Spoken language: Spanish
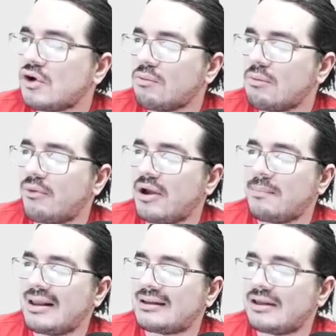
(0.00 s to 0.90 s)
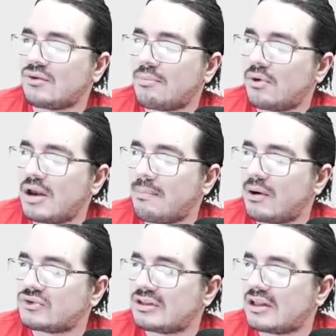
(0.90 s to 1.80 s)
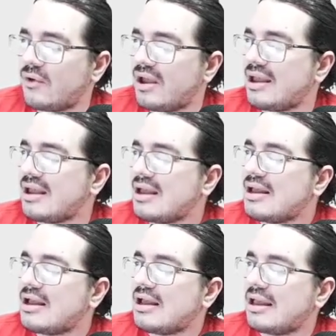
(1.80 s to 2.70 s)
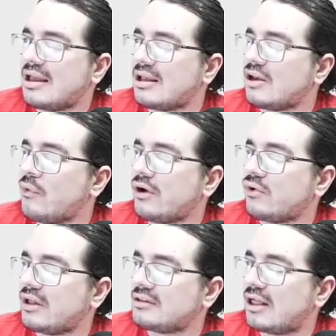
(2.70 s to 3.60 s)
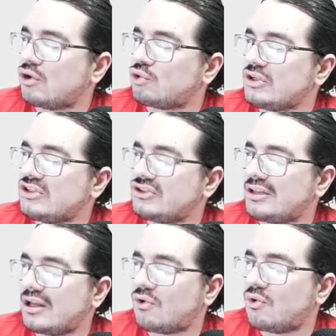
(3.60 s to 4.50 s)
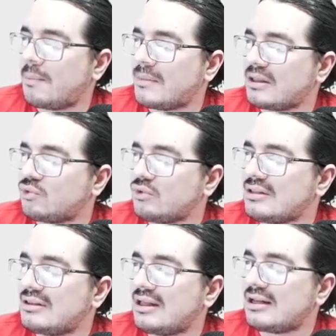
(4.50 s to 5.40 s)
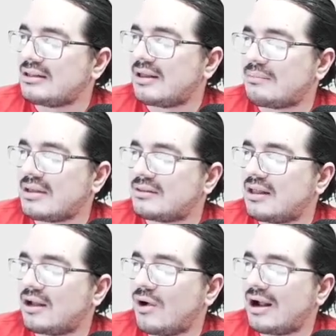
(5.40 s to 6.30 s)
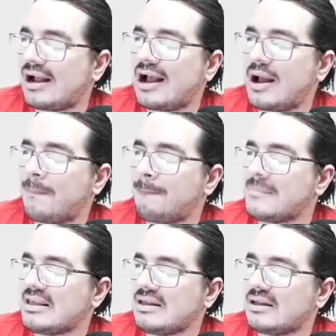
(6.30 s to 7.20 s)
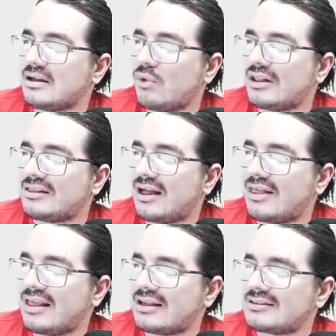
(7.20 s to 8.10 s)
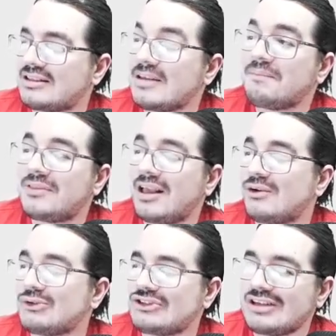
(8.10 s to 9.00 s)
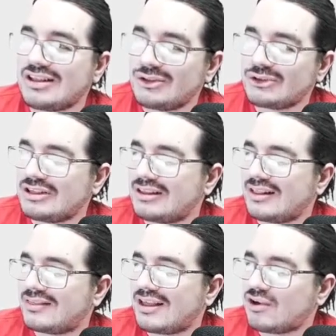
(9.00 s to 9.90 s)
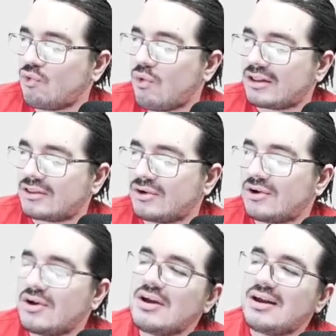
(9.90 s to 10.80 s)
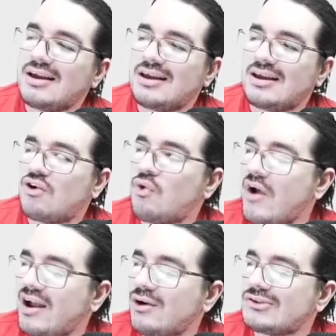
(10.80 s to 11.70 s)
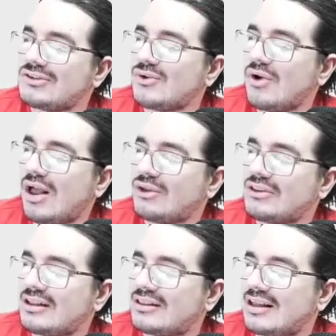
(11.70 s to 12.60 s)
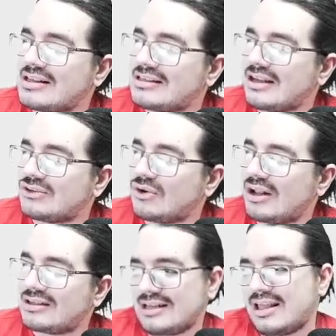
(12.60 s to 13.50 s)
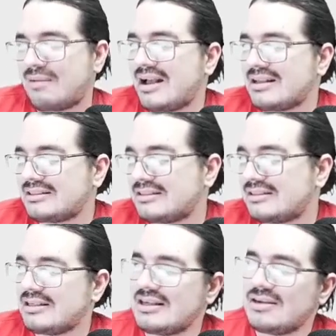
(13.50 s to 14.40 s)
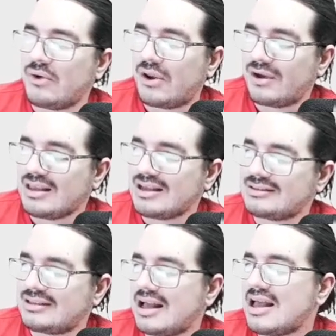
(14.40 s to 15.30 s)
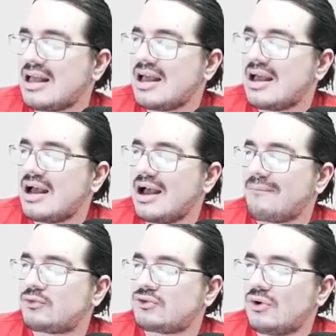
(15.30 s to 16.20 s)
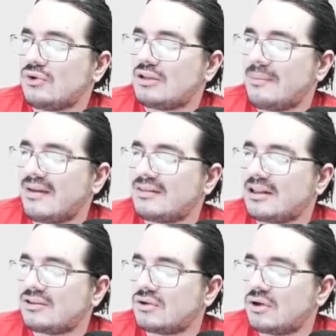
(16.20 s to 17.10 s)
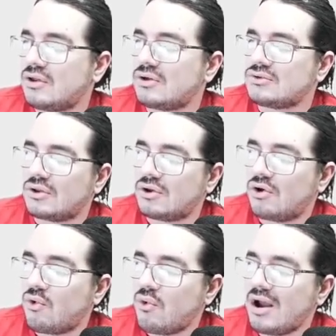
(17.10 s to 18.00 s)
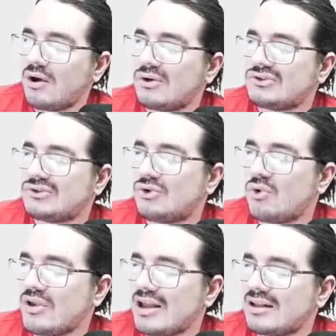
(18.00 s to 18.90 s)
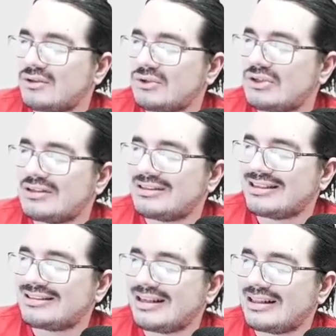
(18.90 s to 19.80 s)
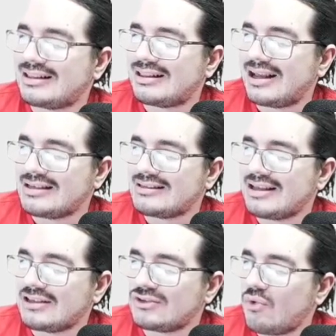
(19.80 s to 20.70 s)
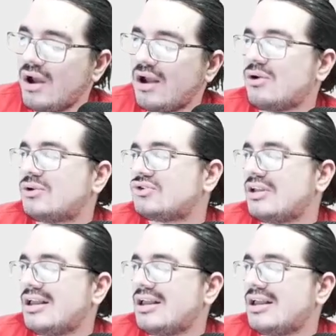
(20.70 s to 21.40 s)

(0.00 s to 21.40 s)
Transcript: Como pueden ver, tengo Ponle Pause TV. Eh, no he conectado Twitch, tengo mi Twitter, también tengo acá mi cuenta de Steam, tengo 174 eh, juegos, he jugado 36 horas nada más y bueno, ahí está absolutamente todo, todos los juegos cubiertos, 66 juegos.